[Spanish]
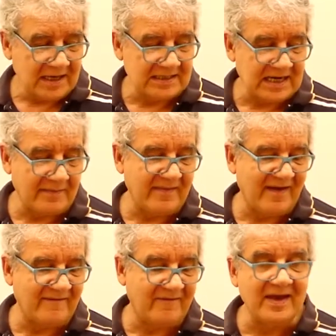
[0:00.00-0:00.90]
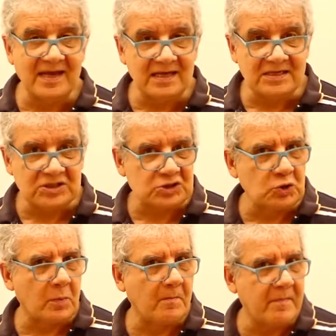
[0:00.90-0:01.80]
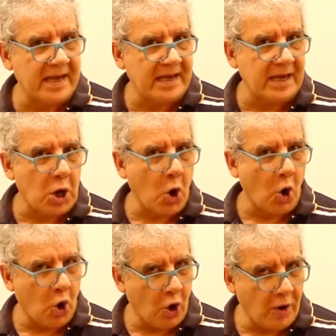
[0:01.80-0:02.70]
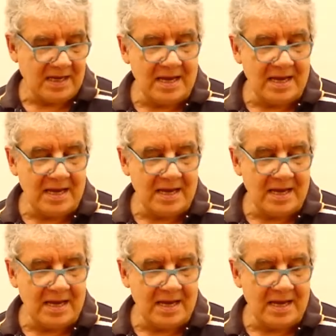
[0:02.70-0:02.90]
que llamé V sub BO,